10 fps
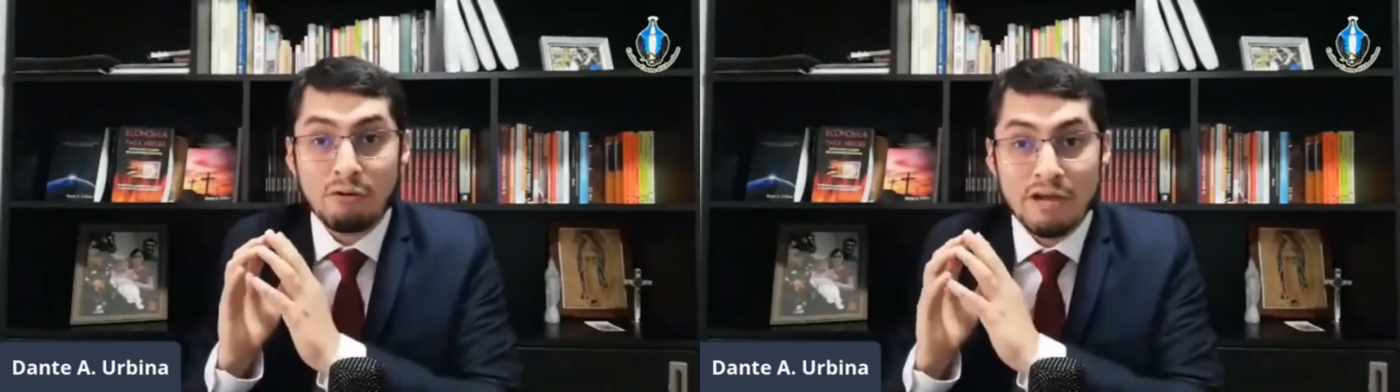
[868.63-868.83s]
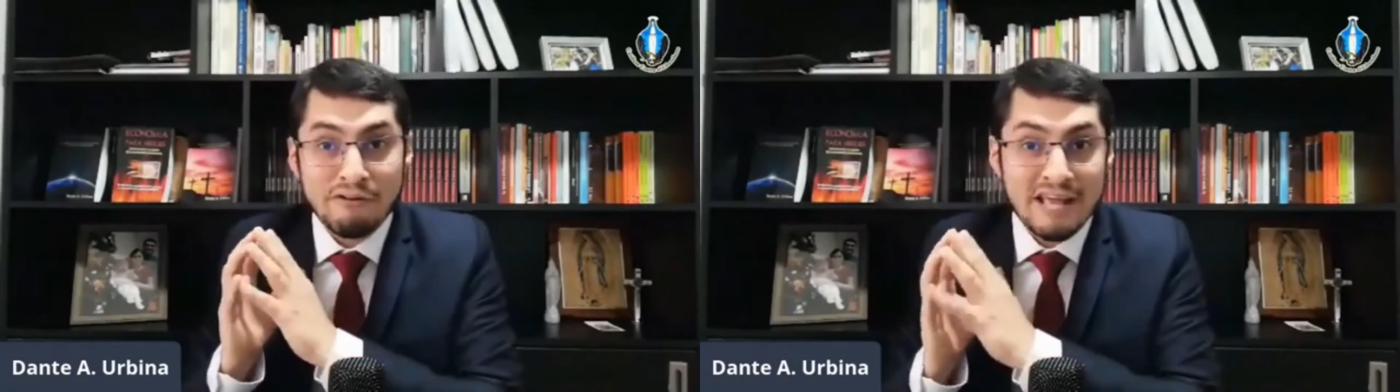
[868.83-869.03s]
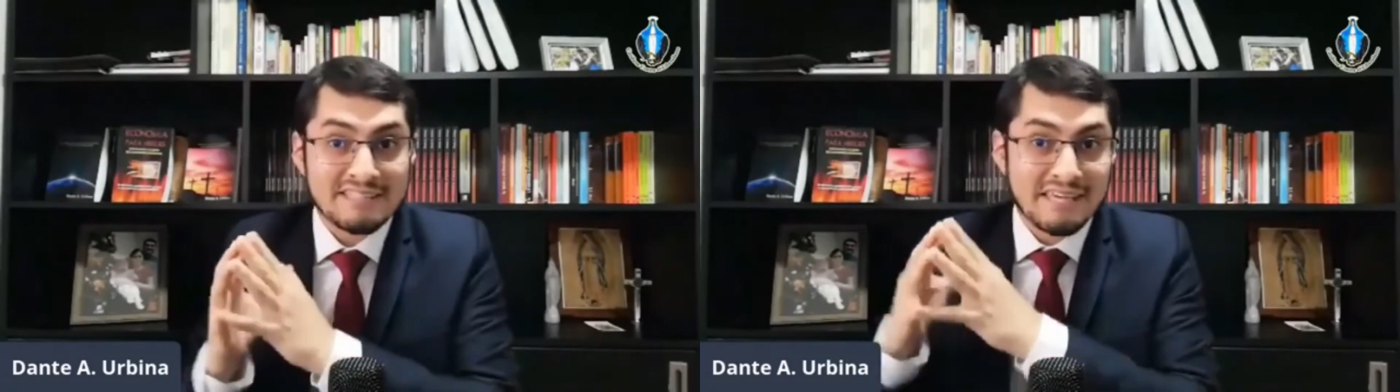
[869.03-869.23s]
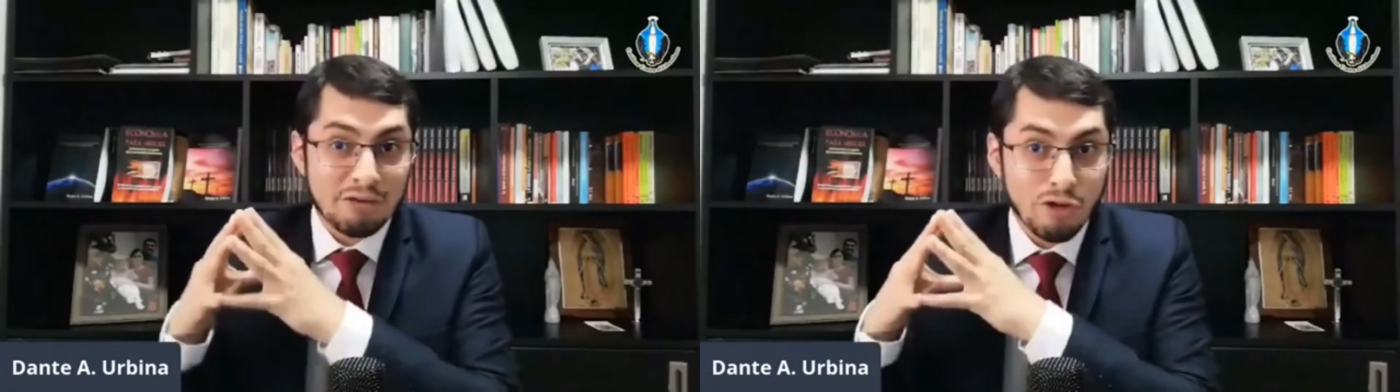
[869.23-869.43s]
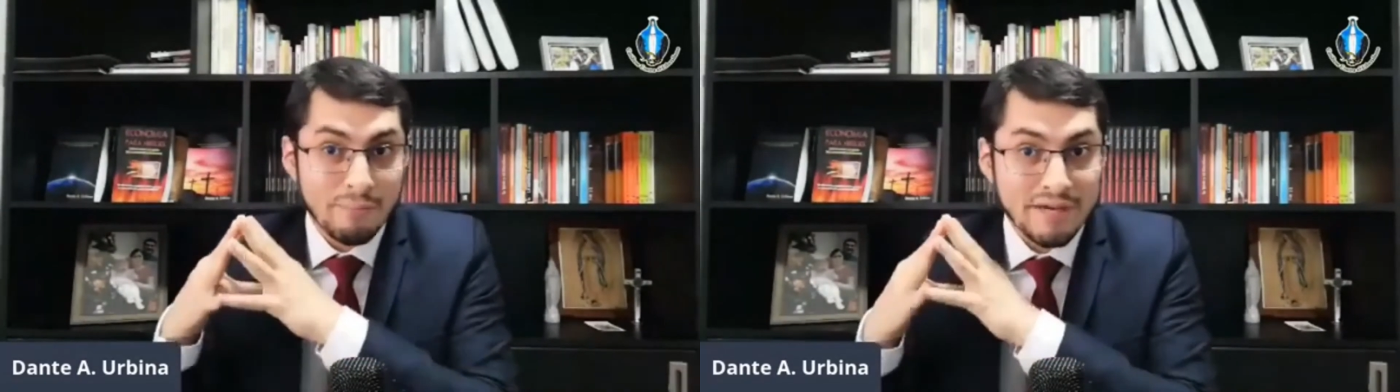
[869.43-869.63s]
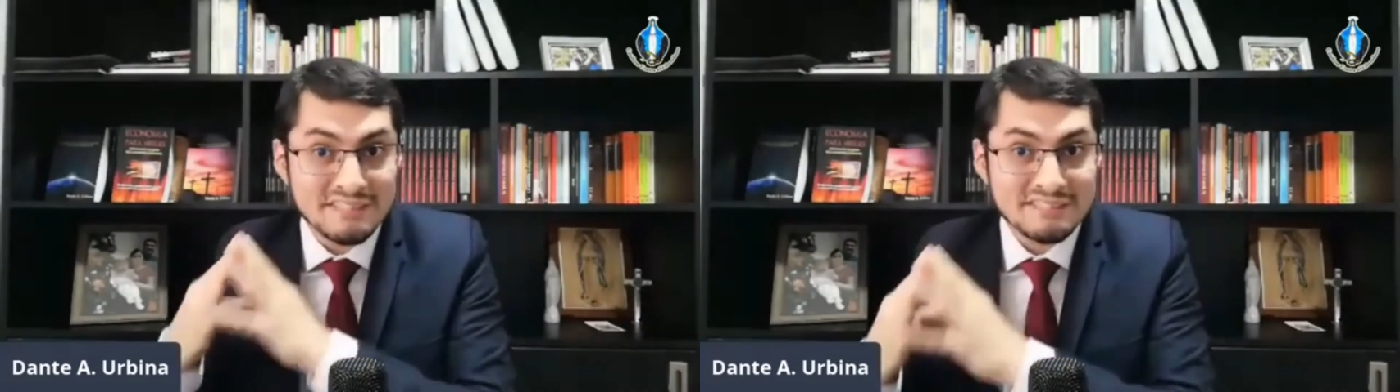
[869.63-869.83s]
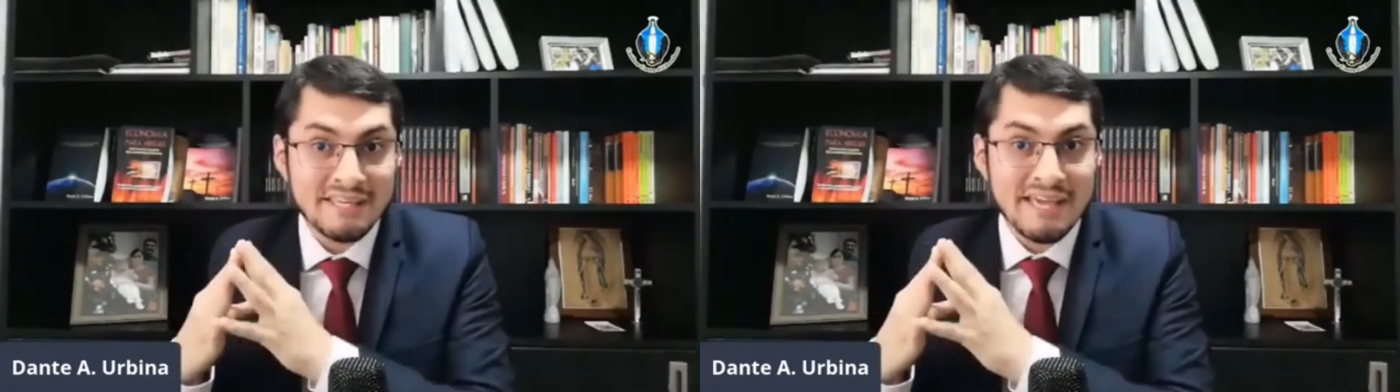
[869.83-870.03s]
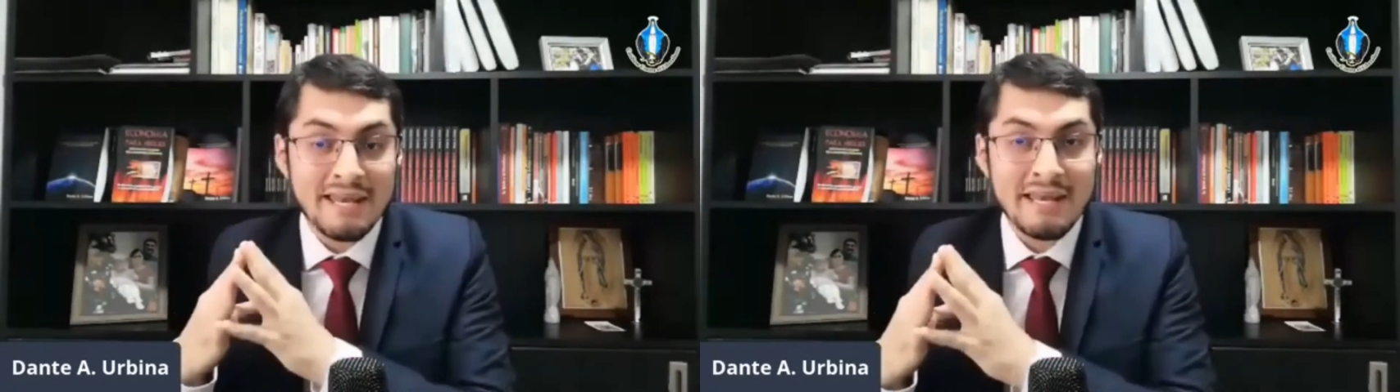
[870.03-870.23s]
a una frase que no es
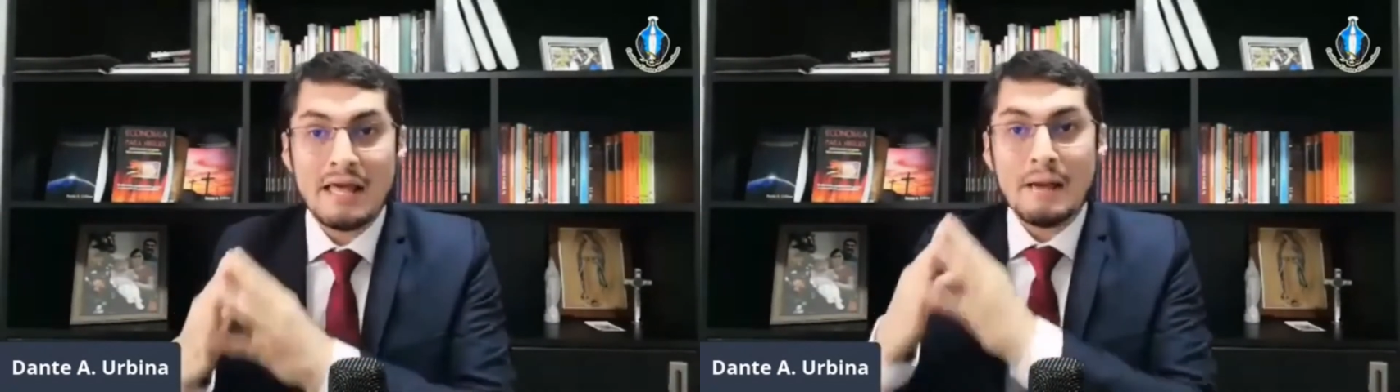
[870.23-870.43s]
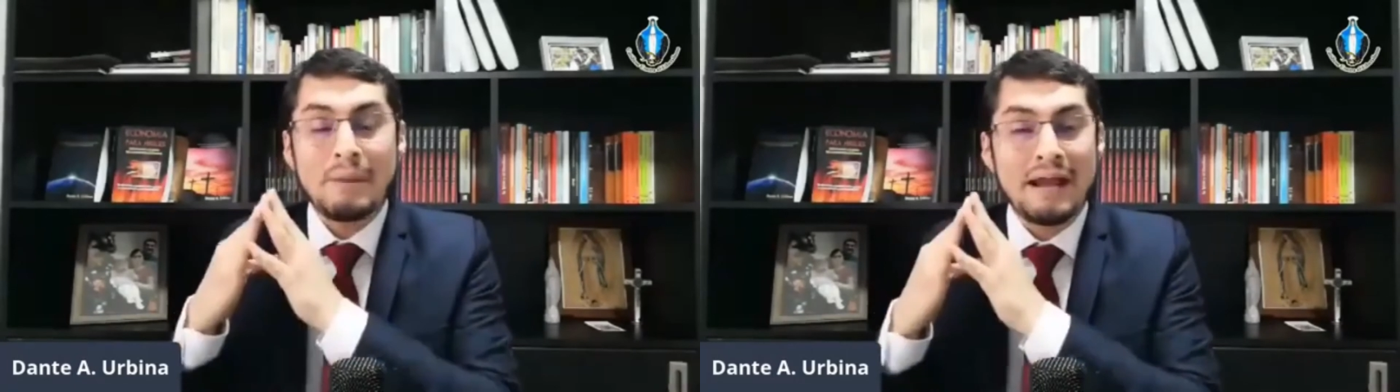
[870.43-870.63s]
magisterial